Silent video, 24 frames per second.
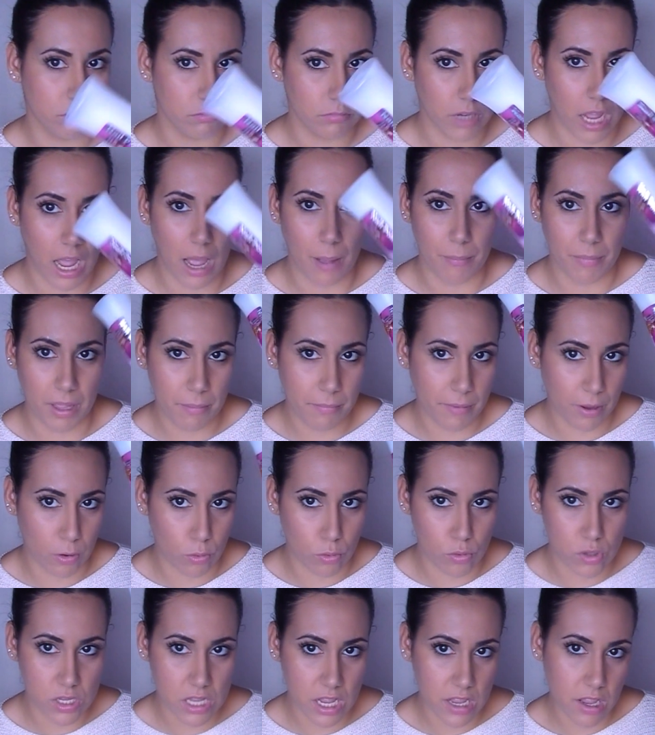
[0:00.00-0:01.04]
a mí me
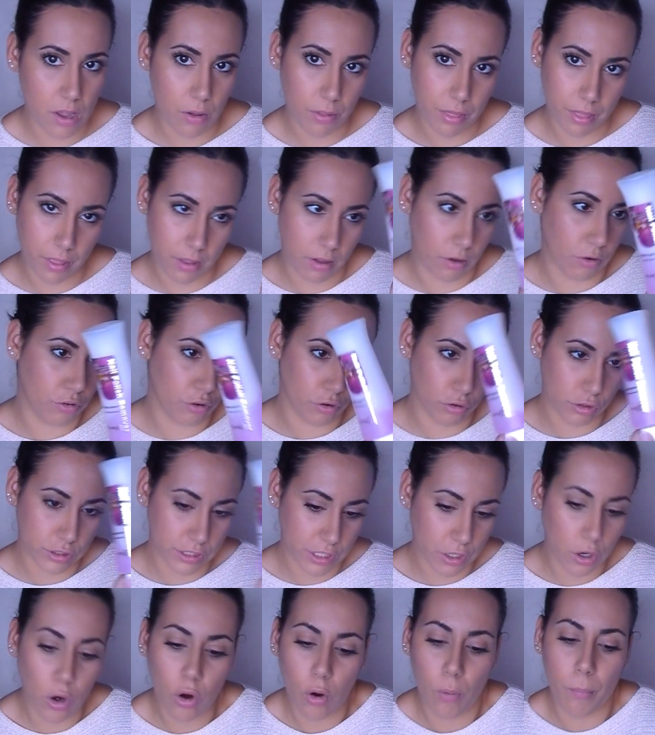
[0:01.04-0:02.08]
gusta, ya os digo, yo lo
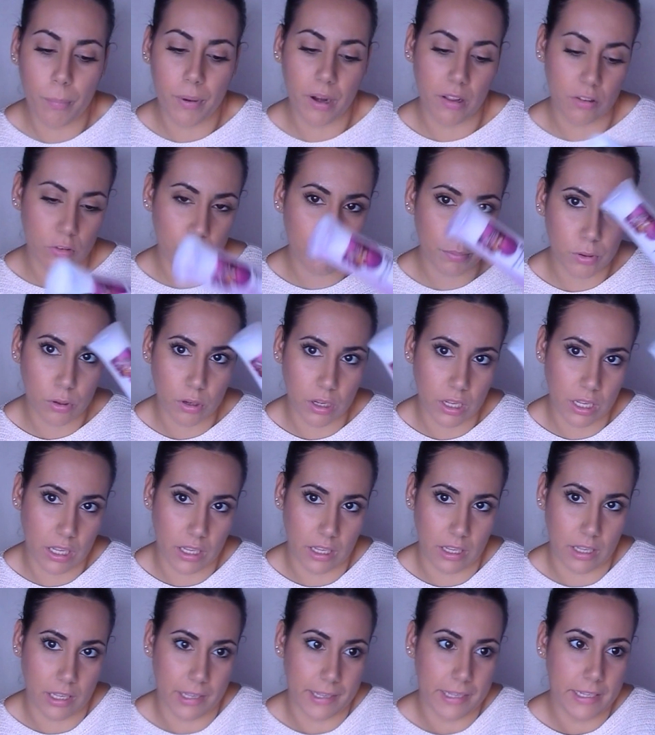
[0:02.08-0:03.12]
sigo comprando
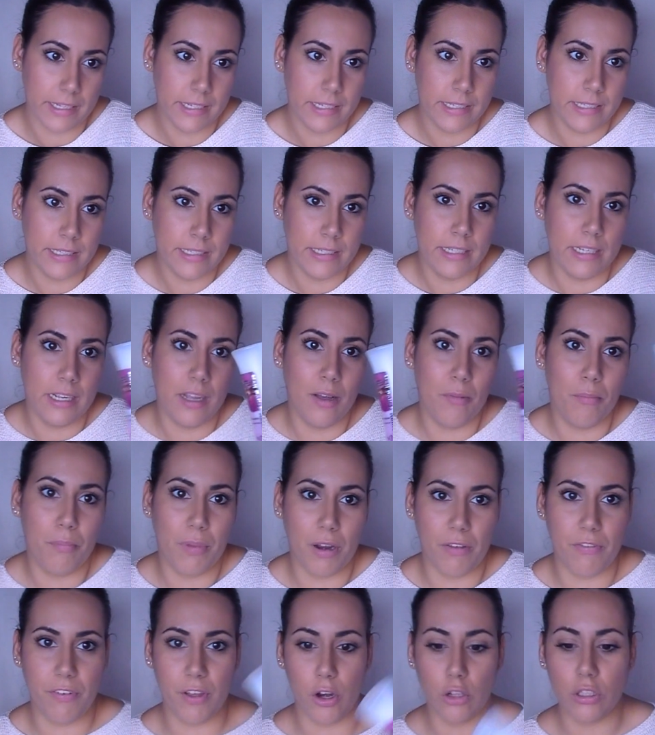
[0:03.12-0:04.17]
porque
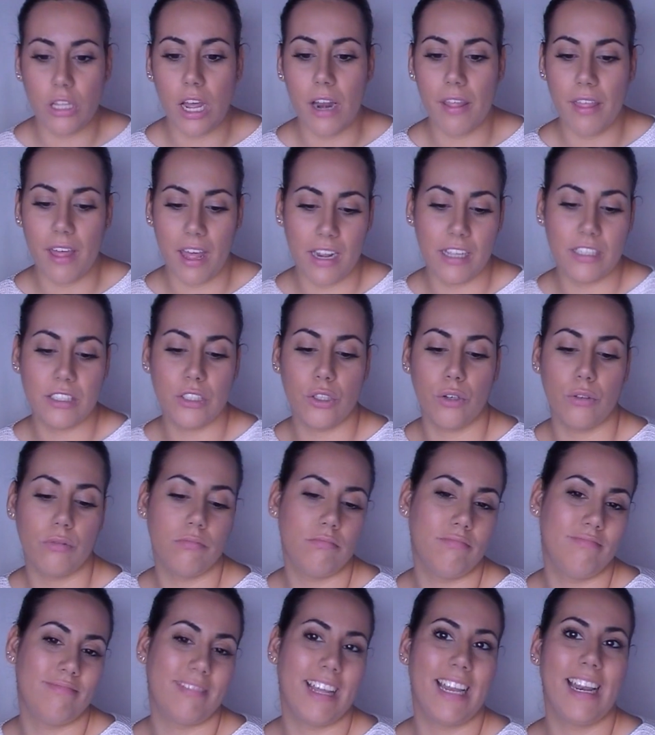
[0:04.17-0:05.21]
prefiero tardar eso,
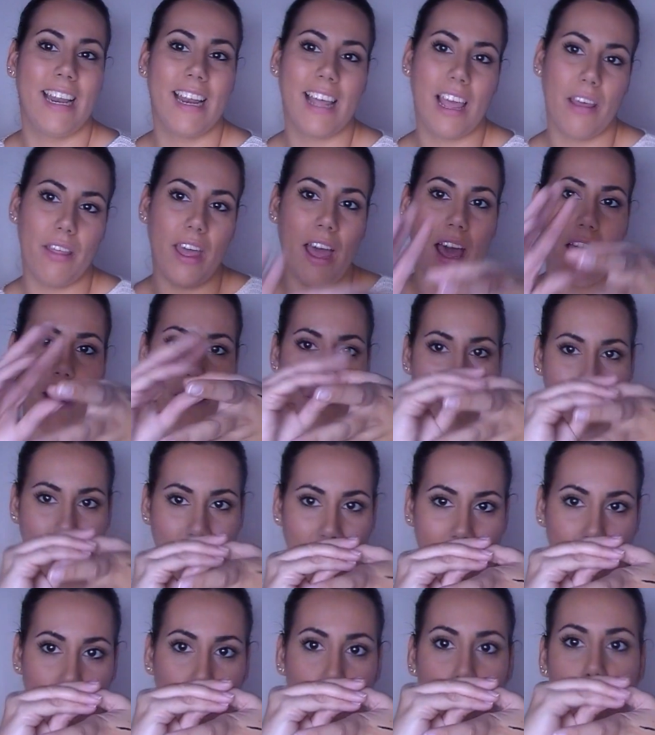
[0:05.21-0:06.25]
tener que dejarme el
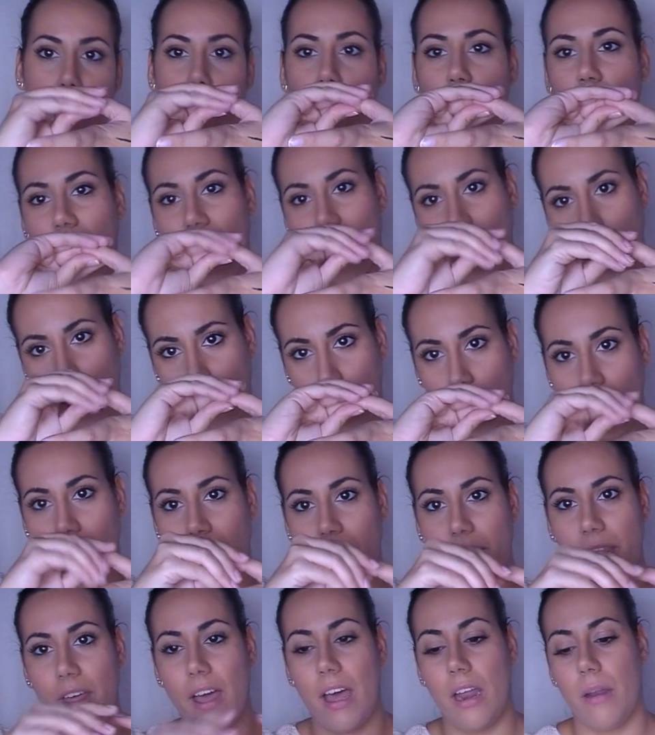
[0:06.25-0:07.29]
algodón y
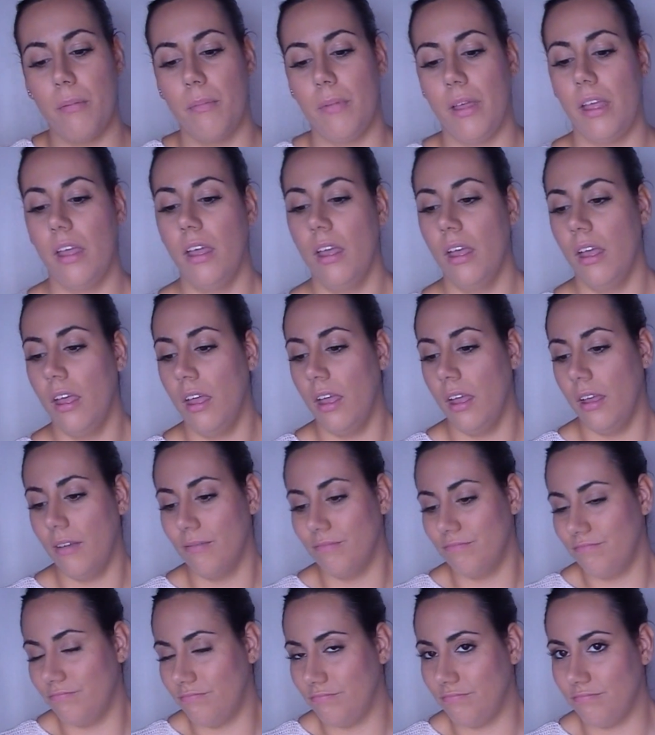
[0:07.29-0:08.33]
después darme
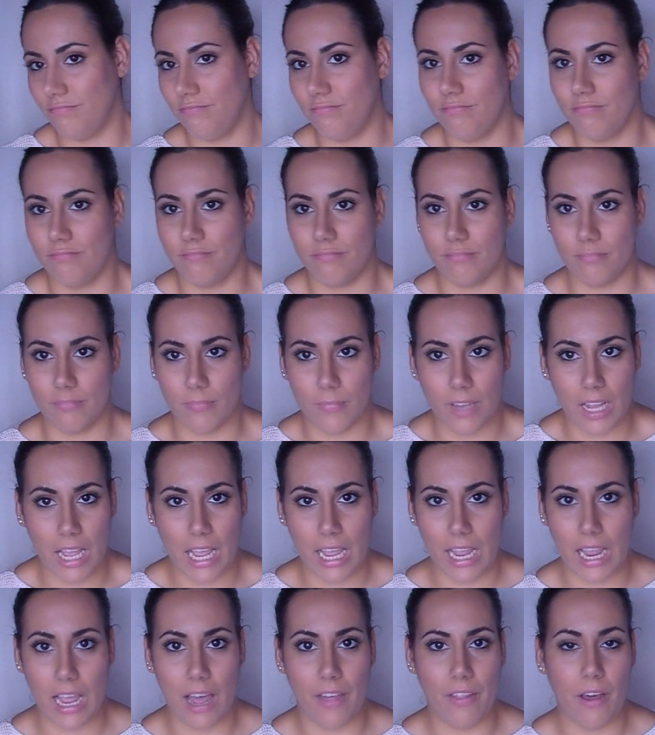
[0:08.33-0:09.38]
mm,
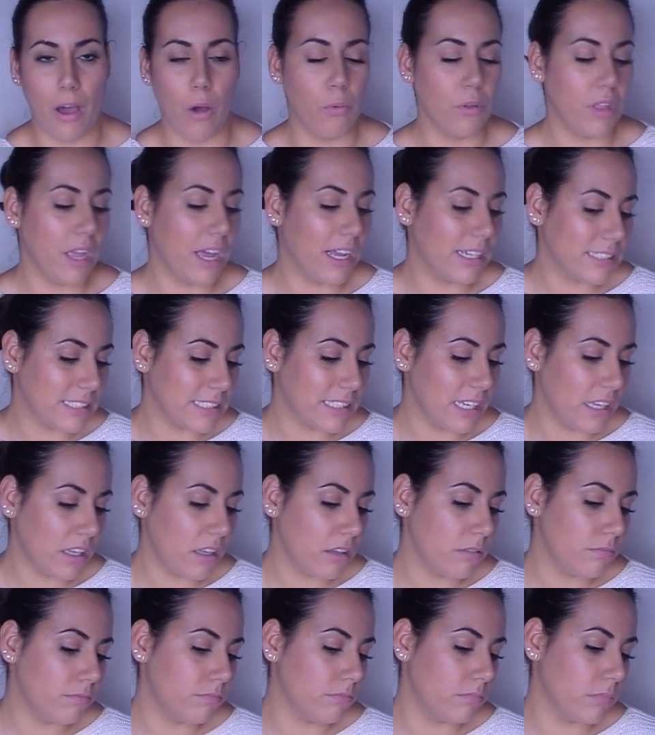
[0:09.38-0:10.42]
en cada uña
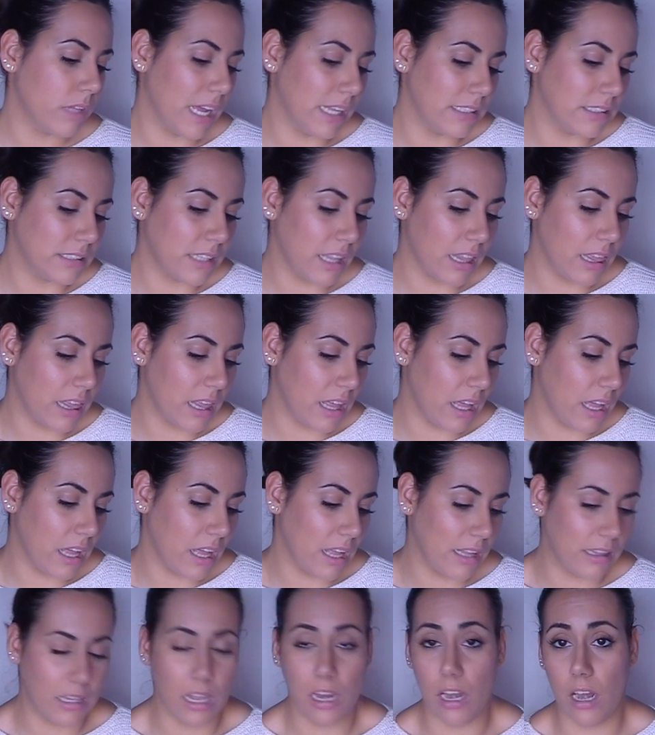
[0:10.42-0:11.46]
así antes
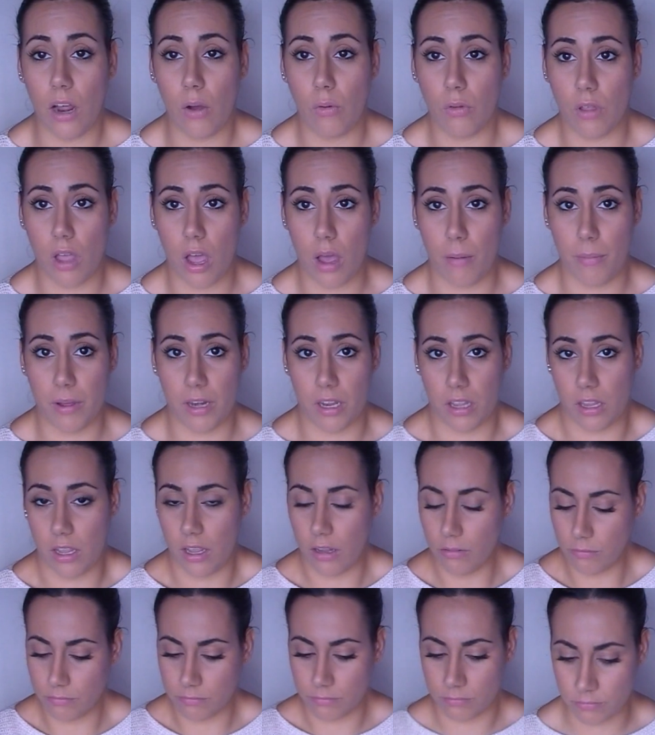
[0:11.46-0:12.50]
de tener las uñas
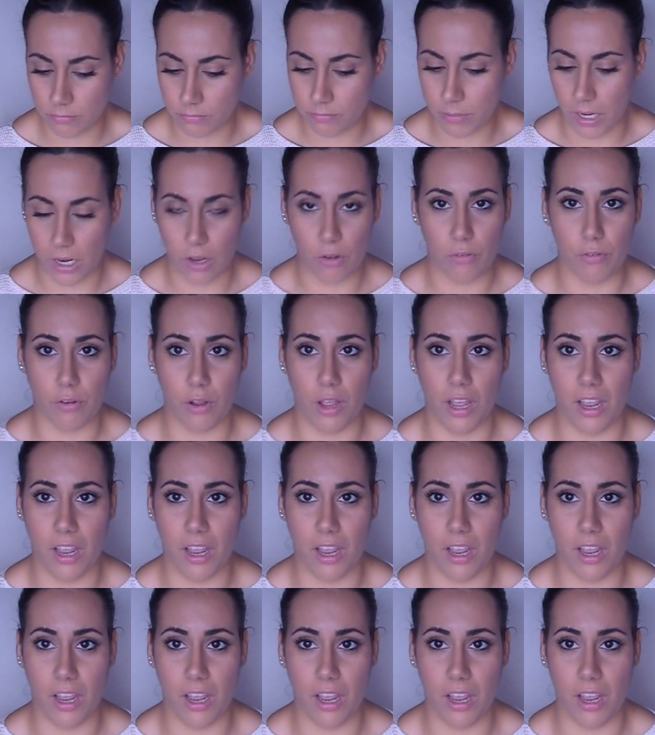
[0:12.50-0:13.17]
amarillas para que os voy a